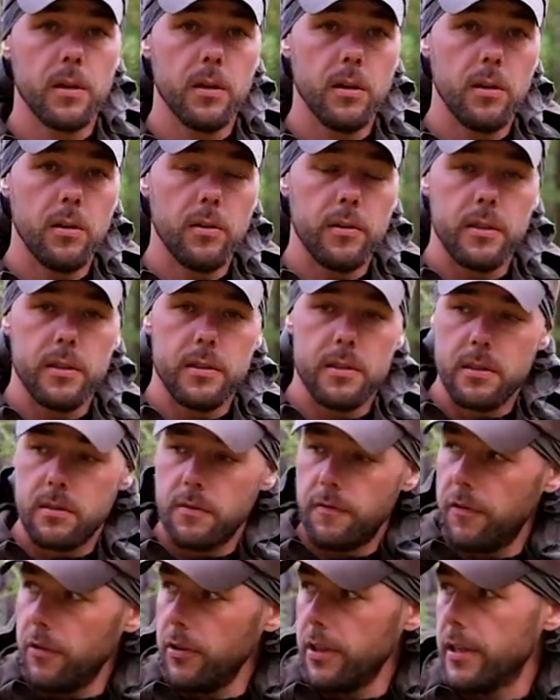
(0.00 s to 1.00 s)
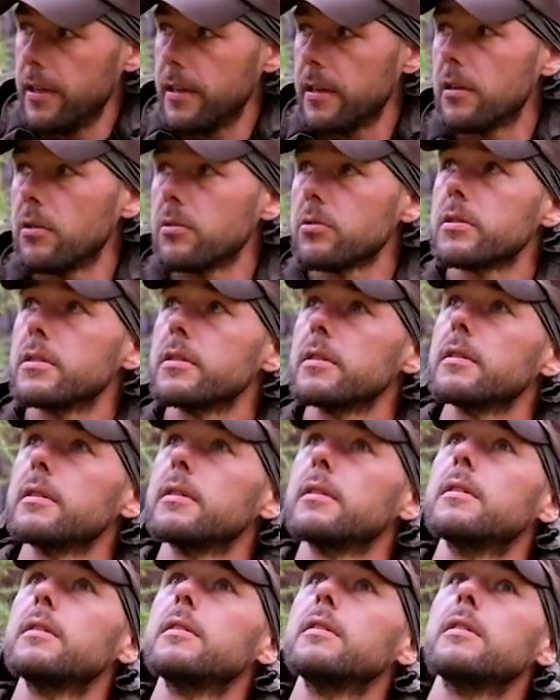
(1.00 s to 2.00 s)
Und es ist feucht hier draußen.
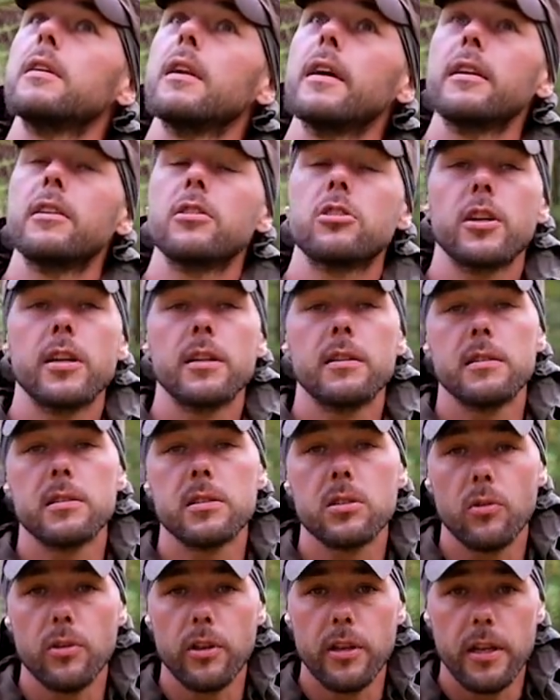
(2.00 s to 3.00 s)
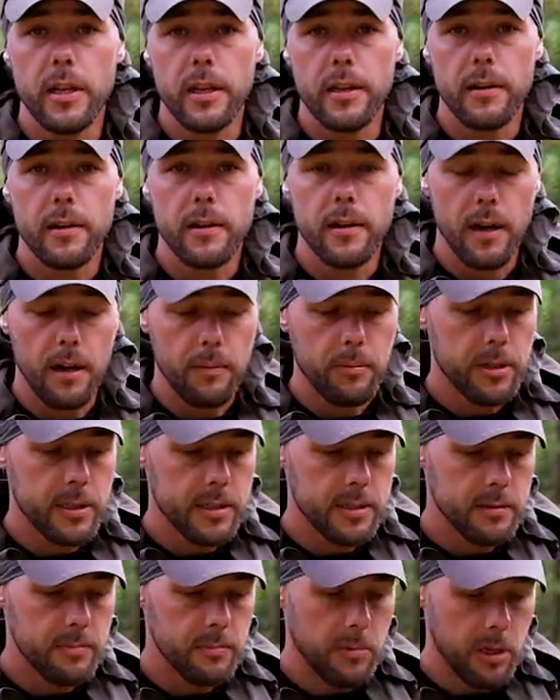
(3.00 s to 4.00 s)
Leider scheint die Sonne nicht, aber
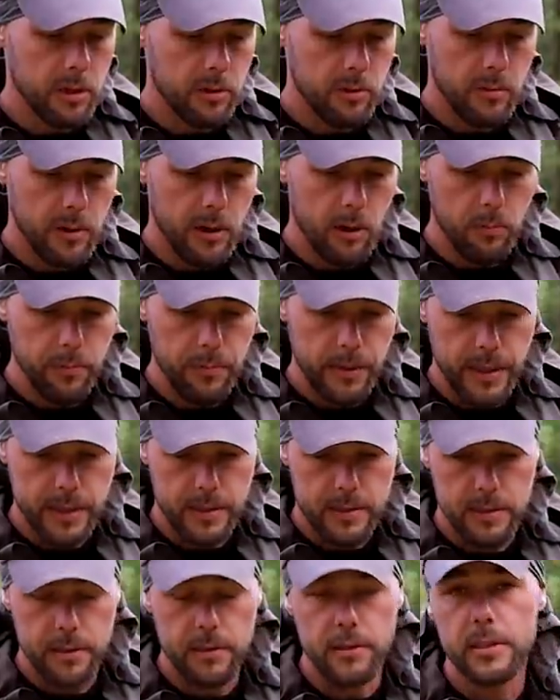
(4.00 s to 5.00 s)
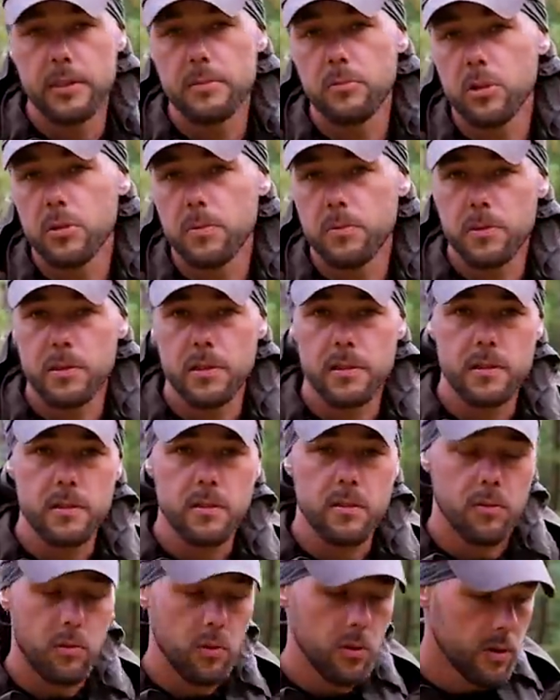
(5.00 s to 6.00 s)
das macht überhaupt nichts. Und das müssen wir uns
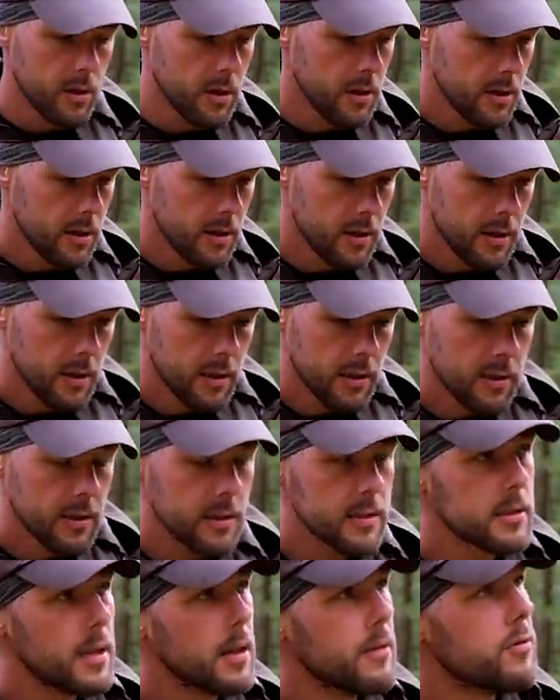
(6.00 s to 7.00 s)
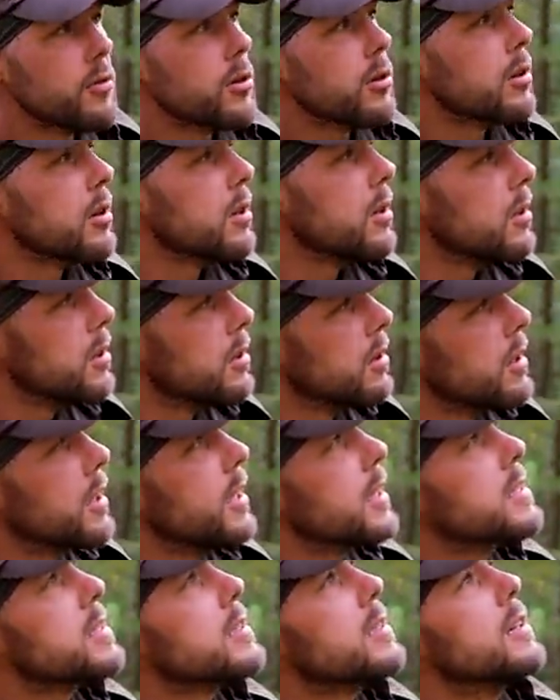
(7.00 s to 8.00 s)
jetzt gewöhnen, dass einfach
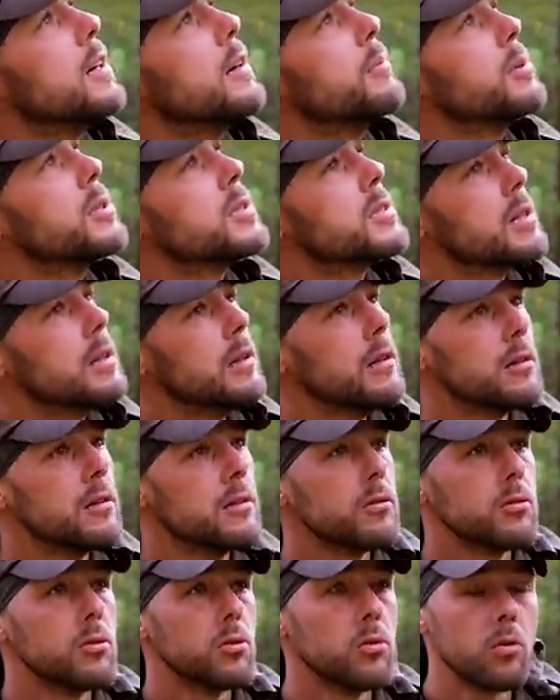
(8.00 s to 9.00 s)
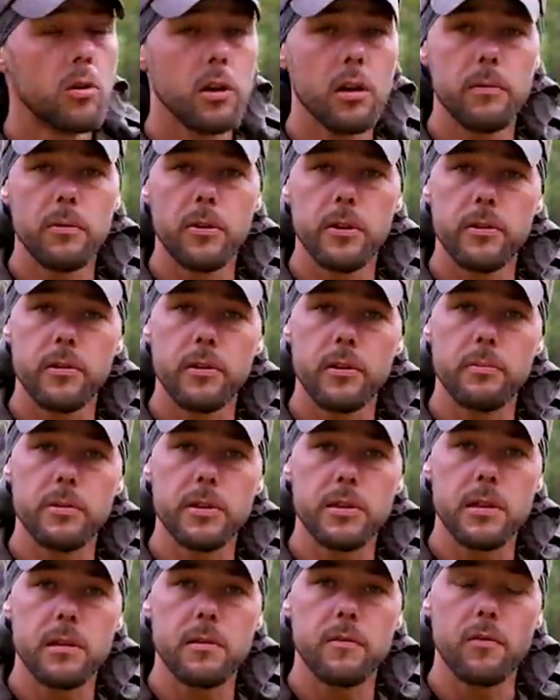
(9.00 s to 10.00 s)
jetzt ein bisschen dunkler wird und ein
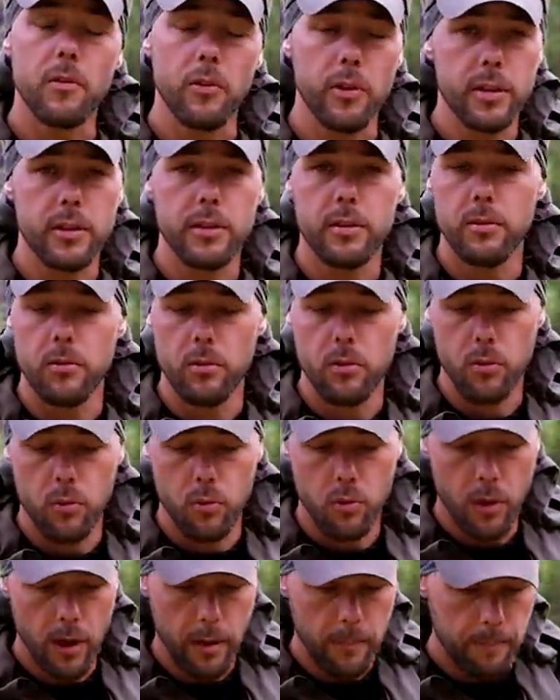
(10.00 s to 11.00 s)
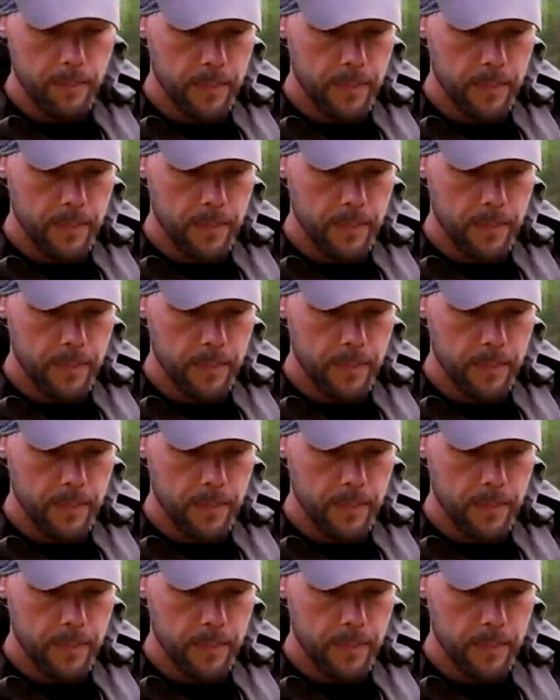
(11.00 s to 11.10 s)
bisschen feuchter und kühler.